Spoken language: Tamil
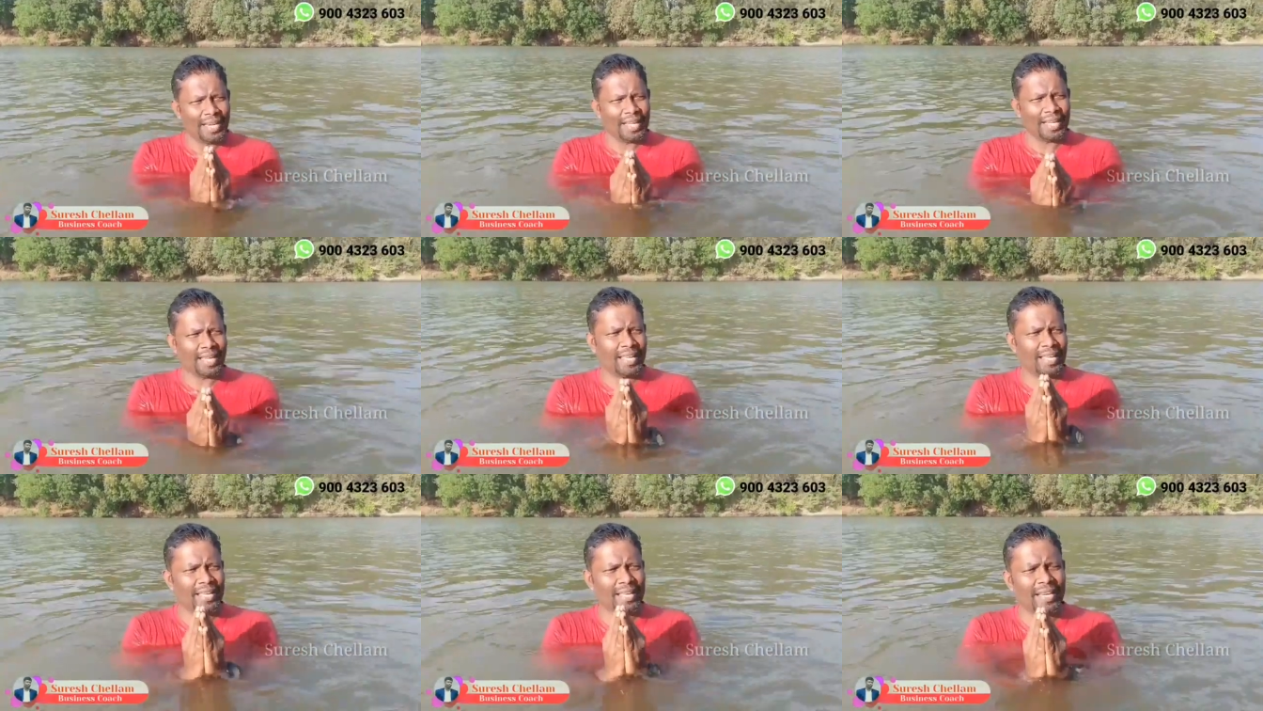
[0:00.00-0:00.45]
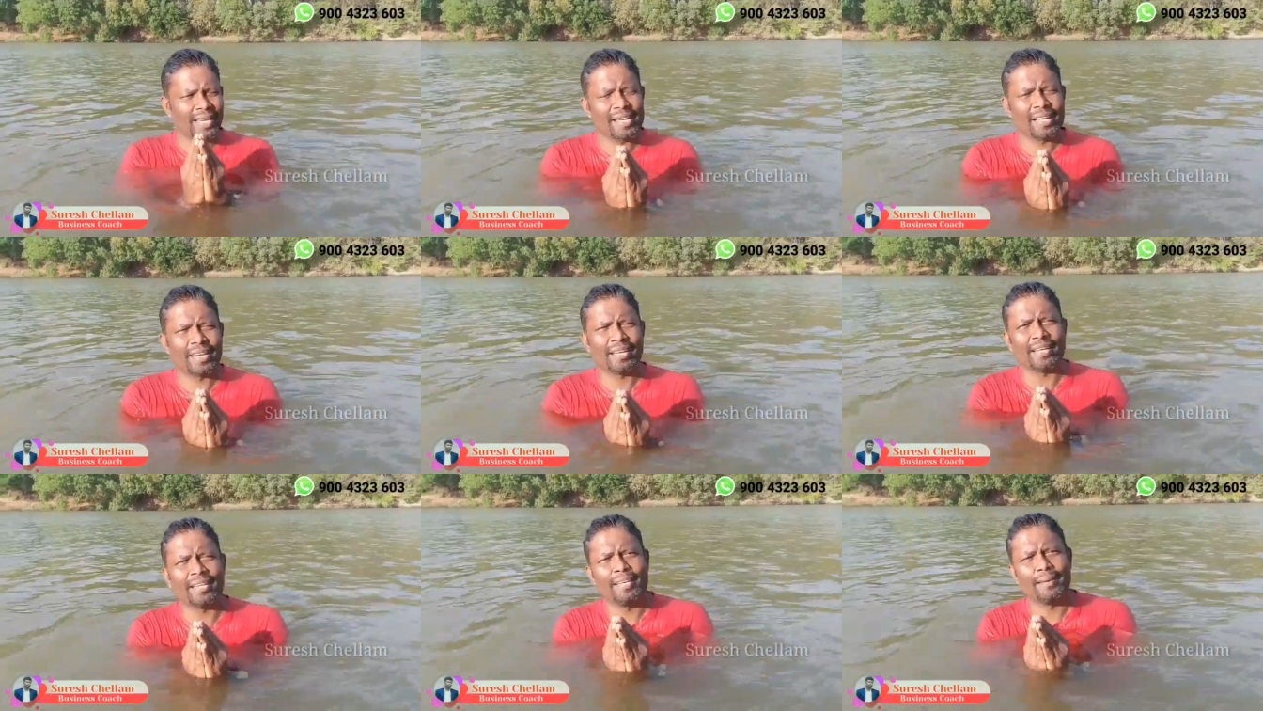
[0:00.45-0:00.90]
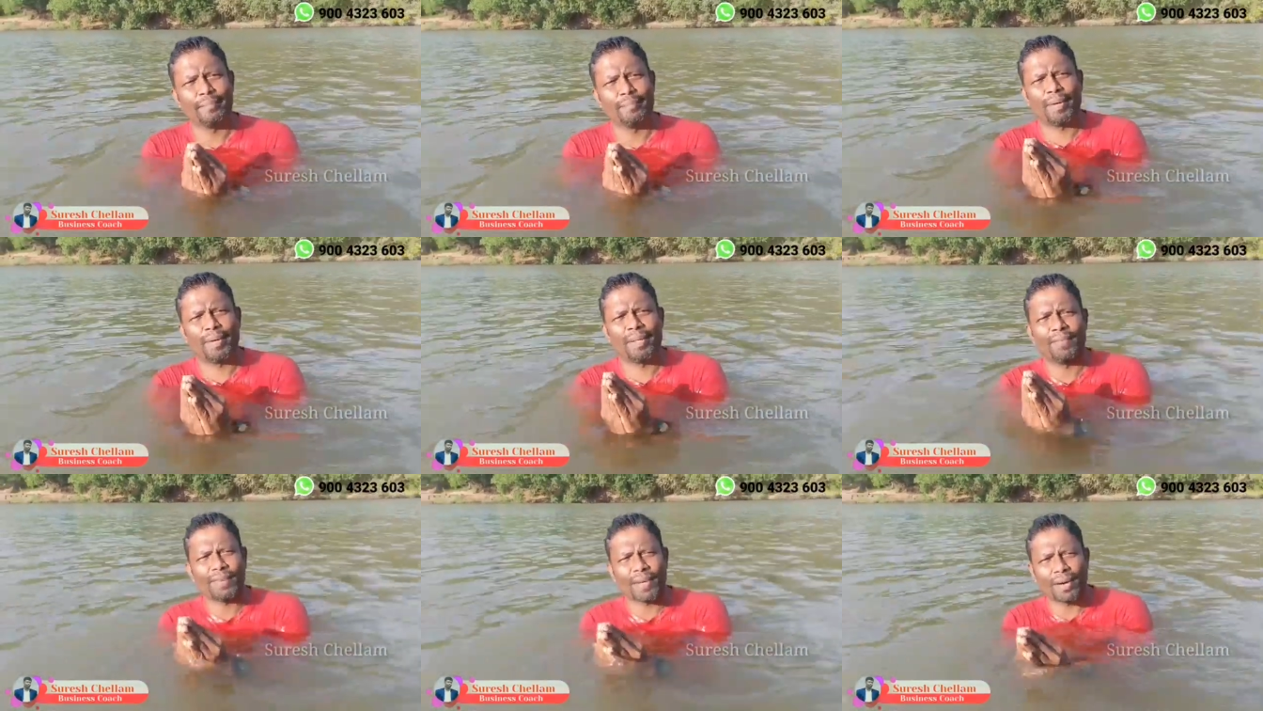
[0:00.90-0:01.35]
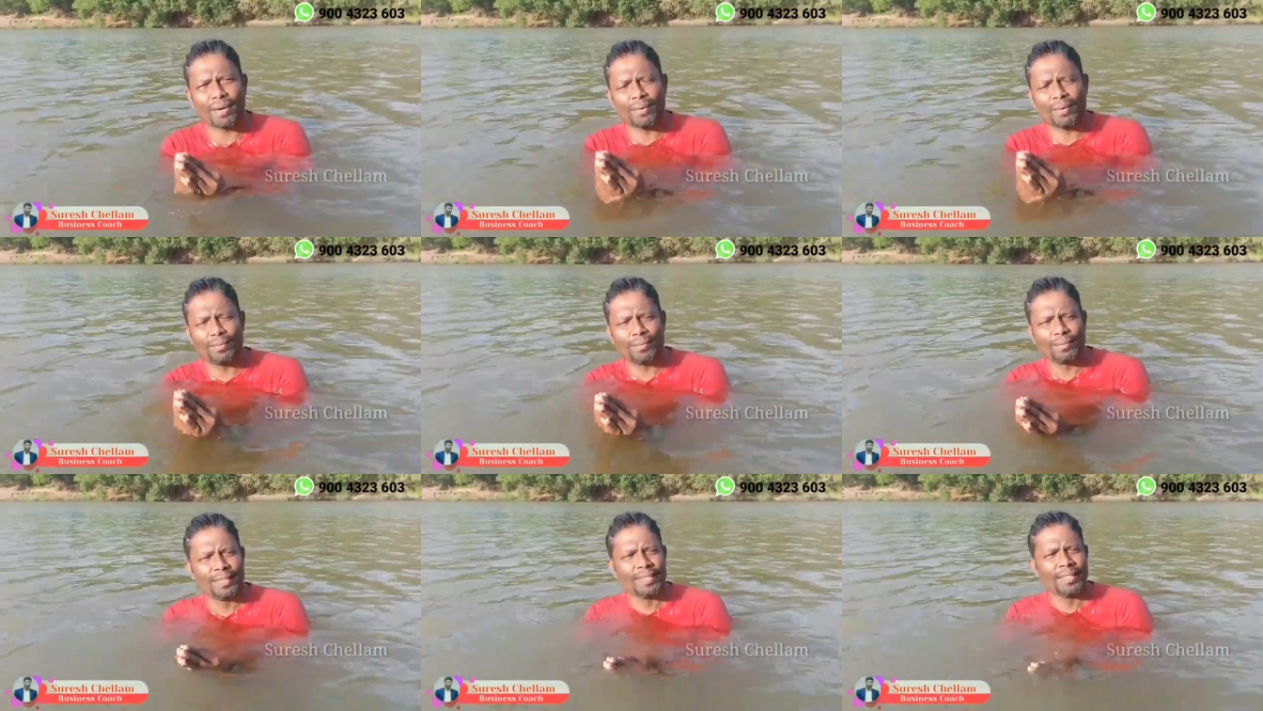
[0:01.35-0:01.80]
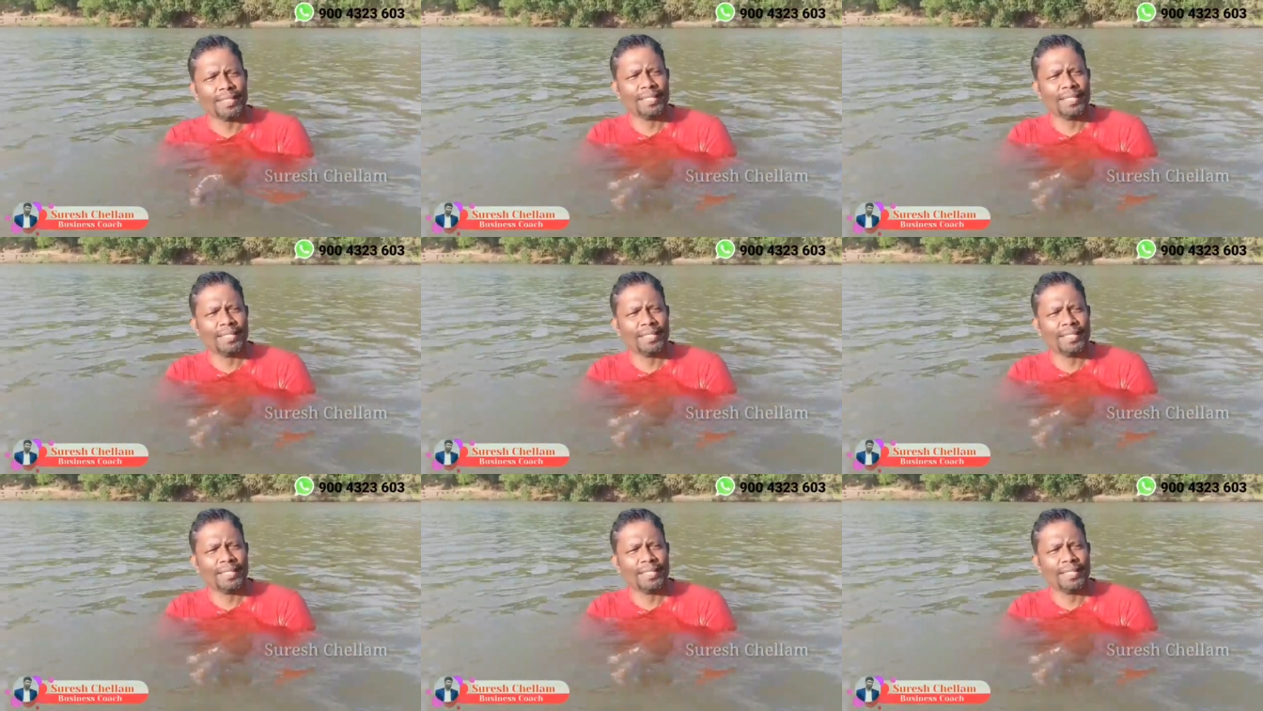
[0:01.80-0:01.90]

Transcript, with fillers: என்றைக்கு எங்கே எப்படி வரணும்